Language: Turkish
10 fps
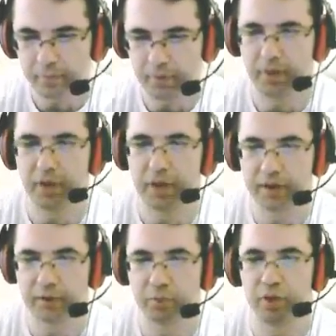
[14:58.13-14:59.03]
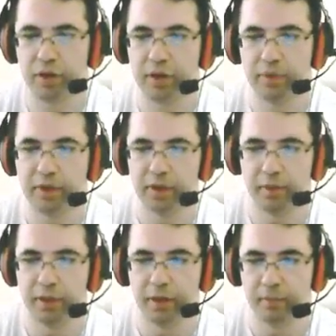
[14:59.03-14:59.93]
Nice. Buradan diamondları da bir
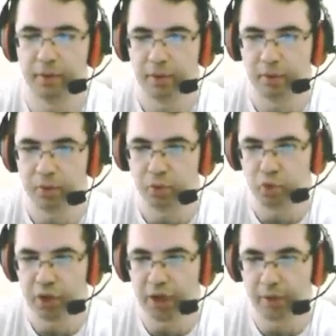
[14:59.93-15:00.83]
alalım. Güzel